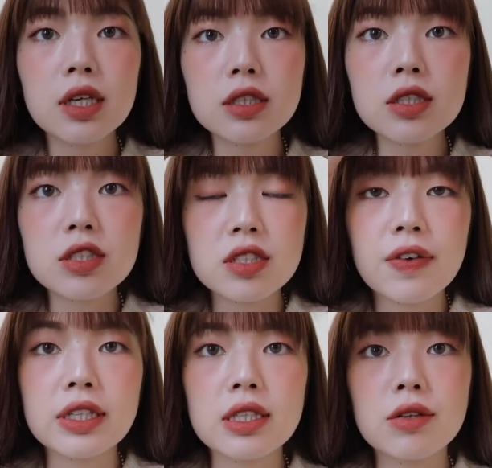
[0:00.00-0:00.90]
今天是直
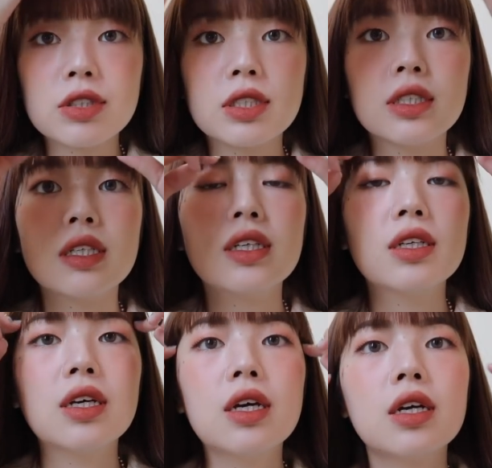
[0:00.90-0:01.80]
发造型，
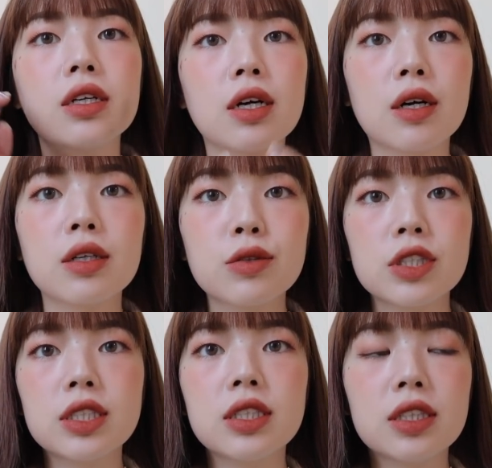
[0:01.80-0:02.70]
然后最
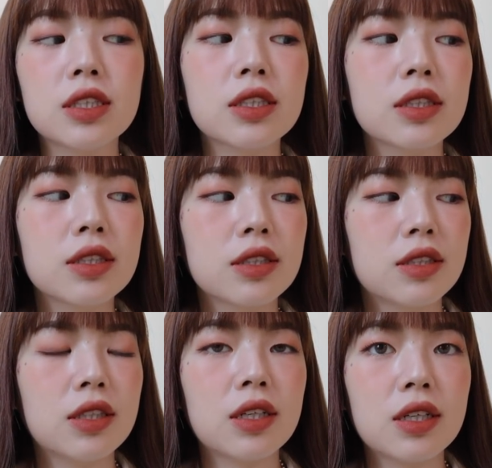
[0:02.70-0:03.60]
近
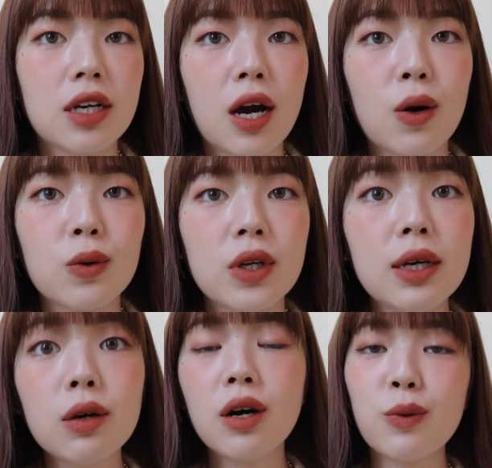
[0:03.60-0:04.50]
真的好哎。
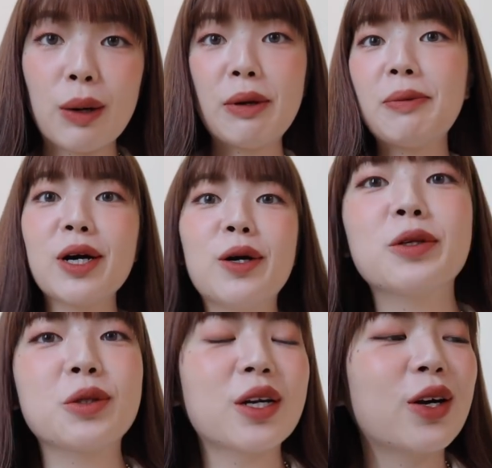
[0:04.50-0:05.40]
欸哦，我还没报
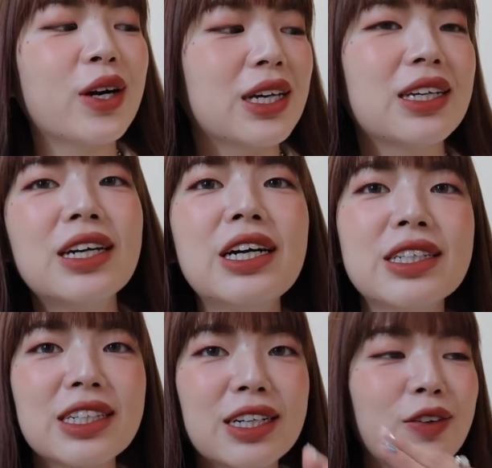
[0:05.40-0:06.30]
我妆容哎、欸，
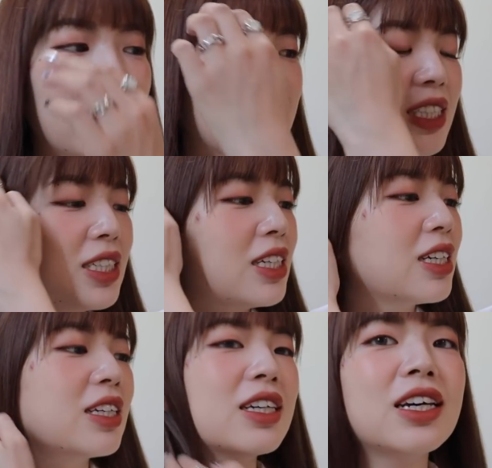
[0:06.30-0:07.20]
整个忘记
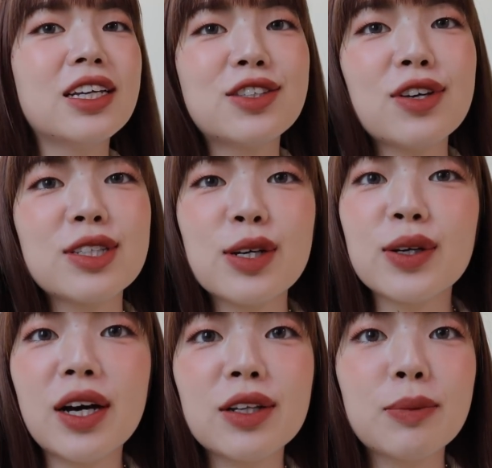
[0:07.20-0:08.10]
最
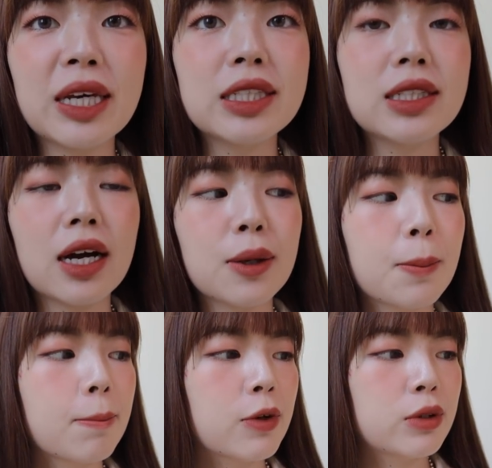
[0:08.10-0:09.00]
重要的没讲。
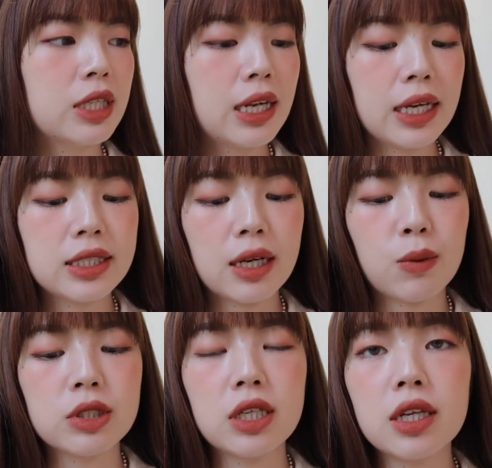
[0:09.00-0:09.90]
我先来讲
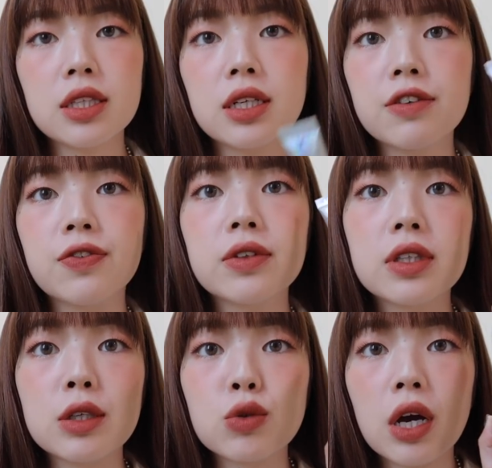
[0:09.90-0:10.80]
我今天的
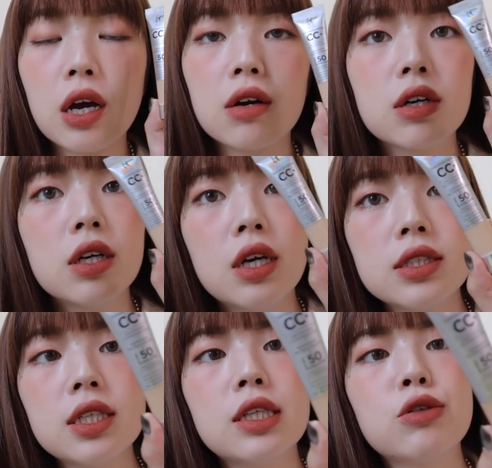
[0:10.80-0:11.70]
底妆好了，
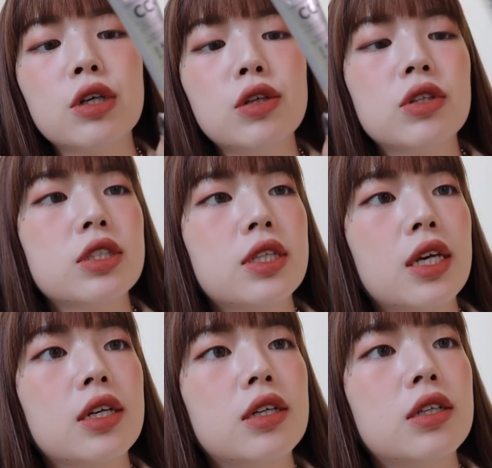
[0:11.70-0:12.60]
今天底妆用的是
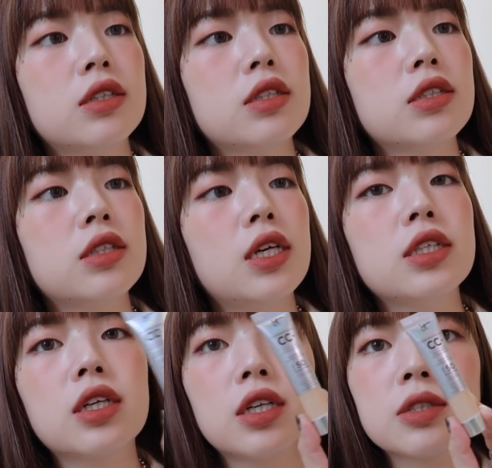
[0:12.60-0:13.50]
这个，就是
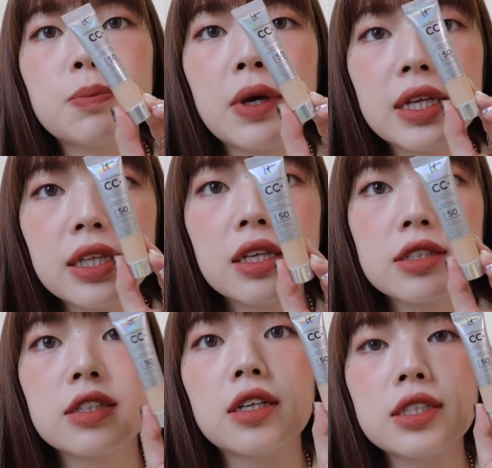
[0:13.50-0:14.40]
It
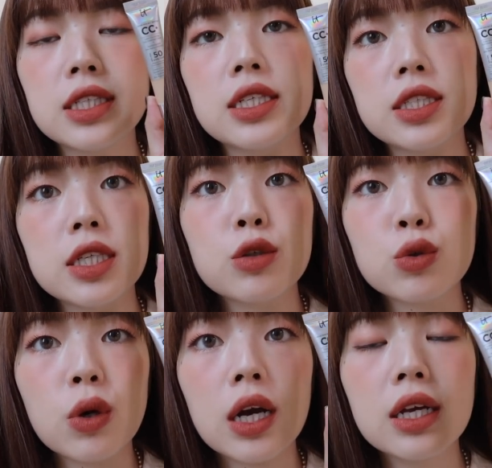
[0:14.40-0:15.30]
Cosmetics 的 C C
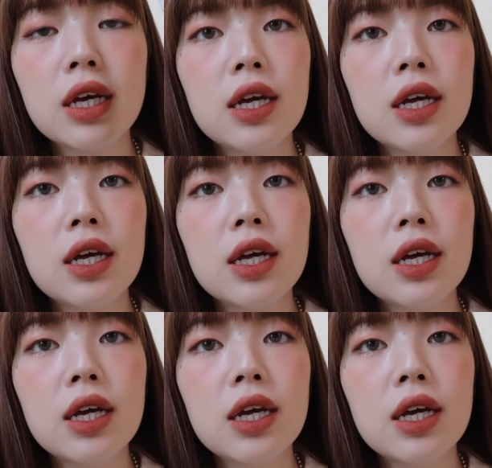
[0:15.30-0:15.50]
霜。